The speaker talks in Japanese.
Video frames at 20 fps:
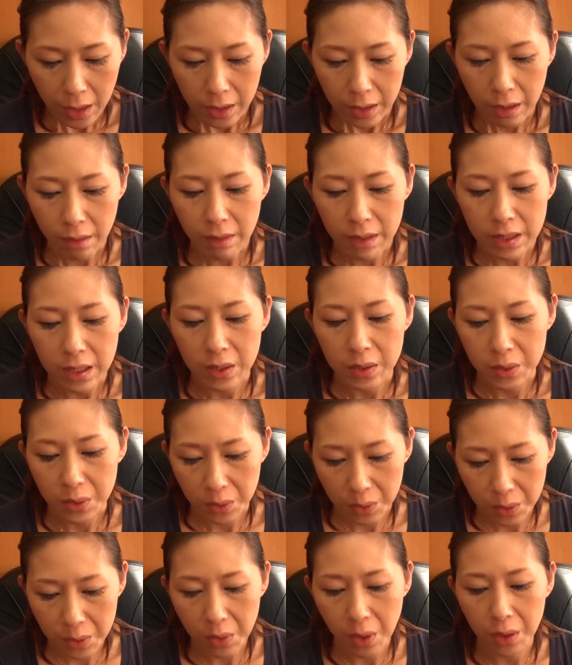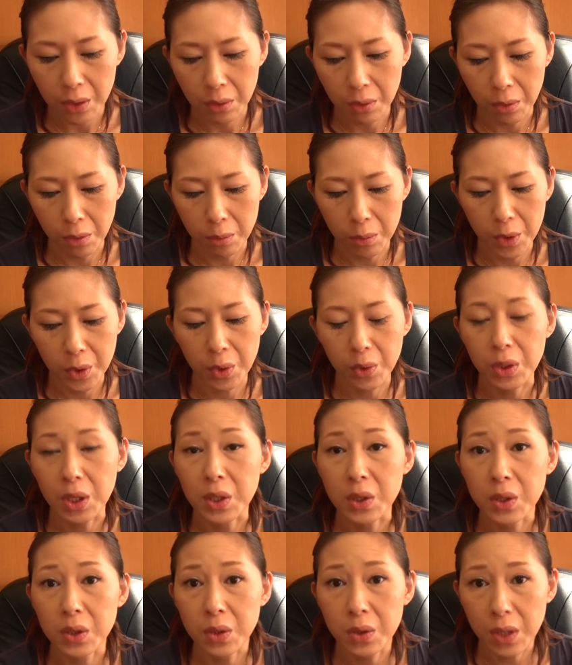では早速あの無料
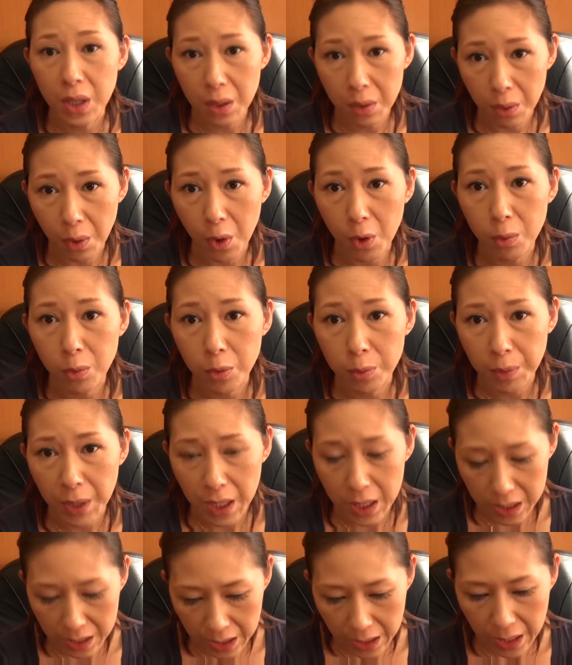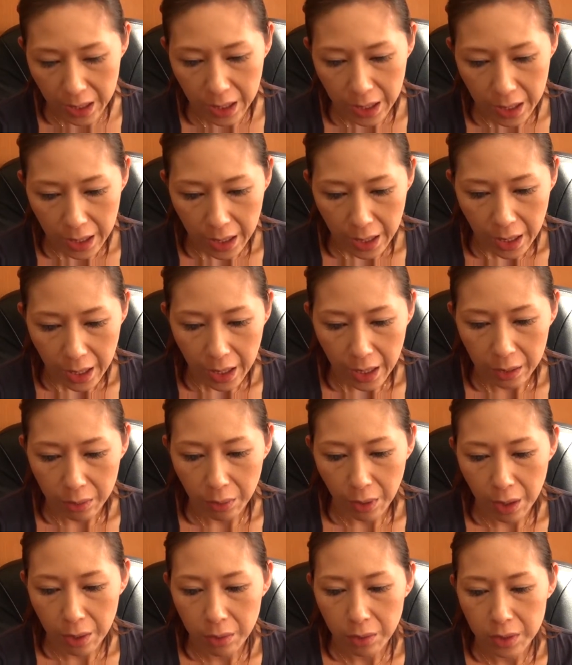で作れるホームページ、えっ
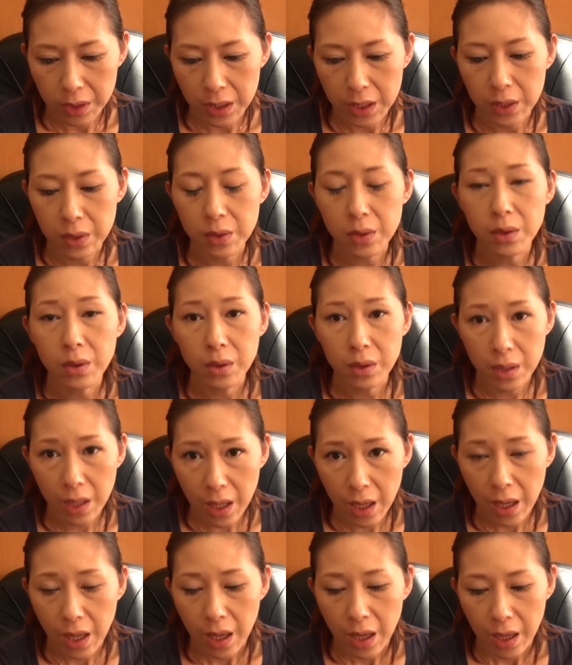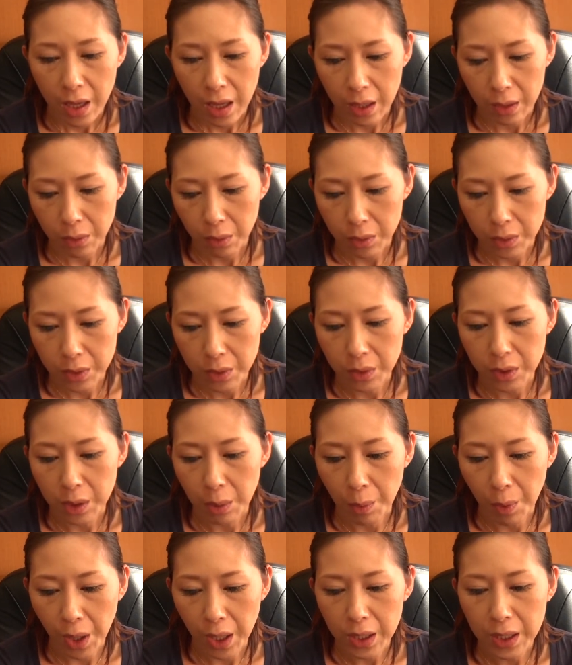と、FC2 で、えっと、作って
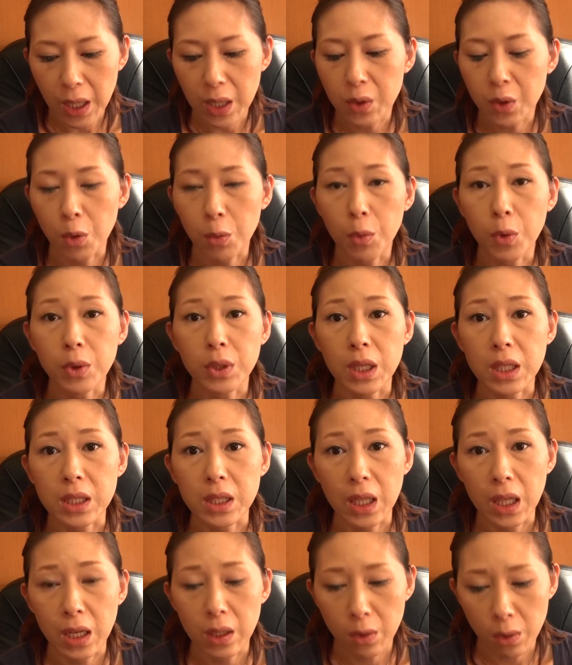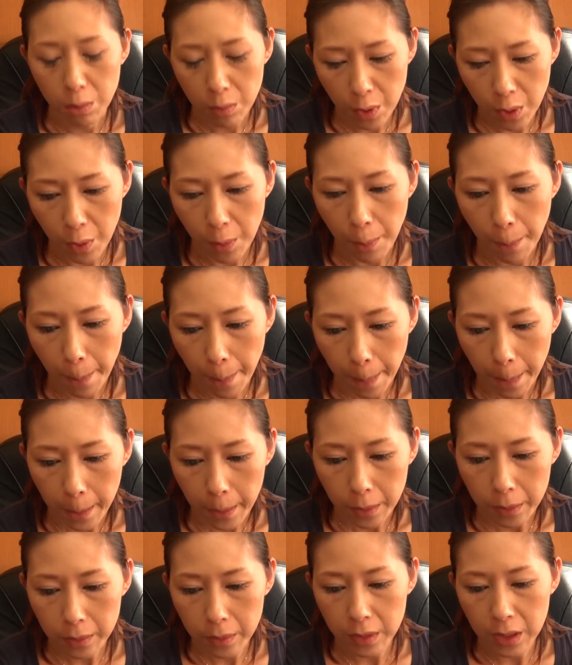もらいたいと思うんですけれども
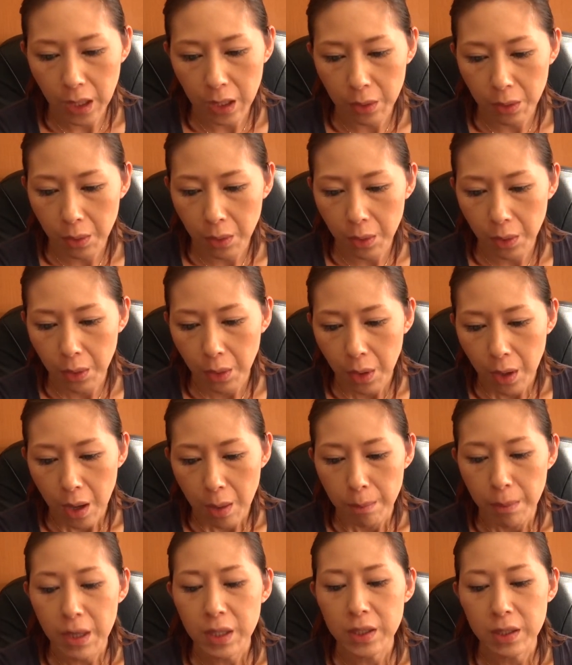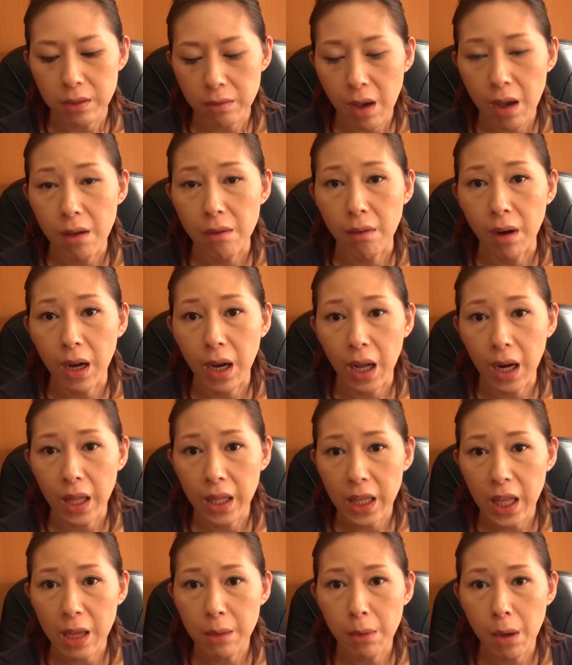本当にあのまずは分から
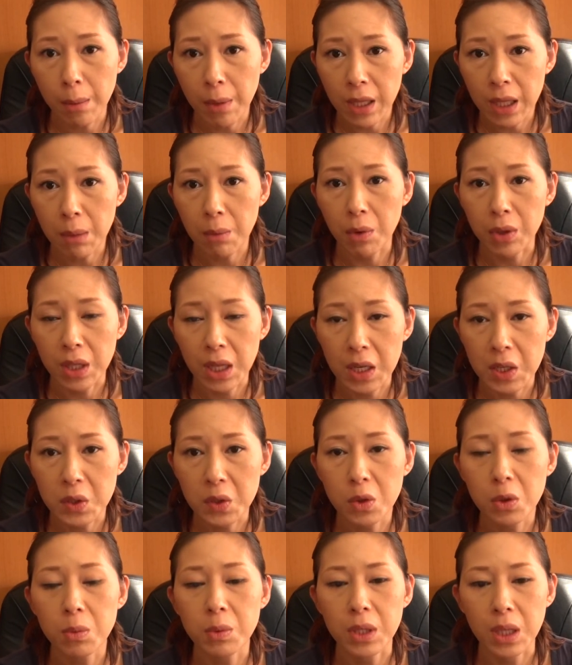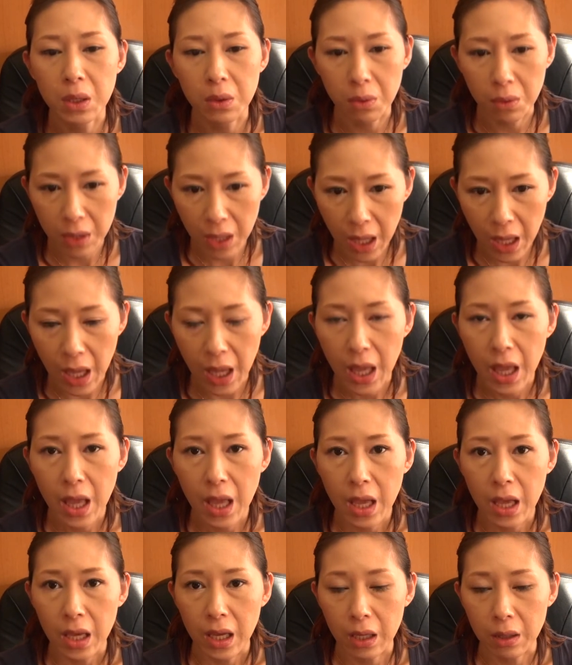ないままでも大丈夫なので、
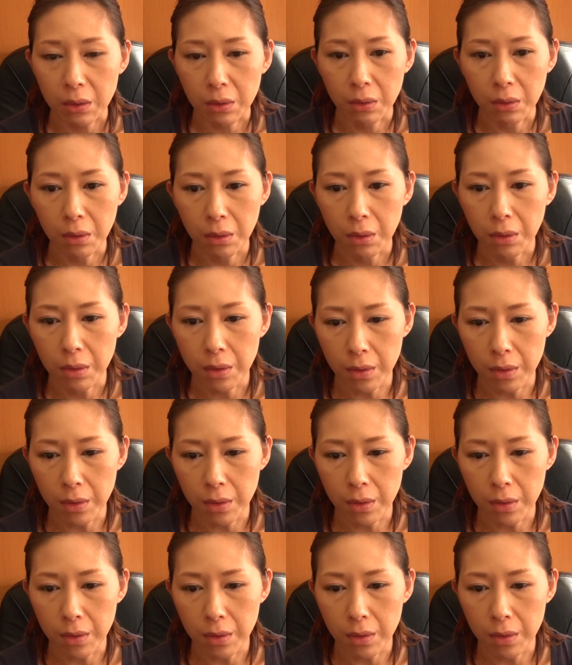えっと、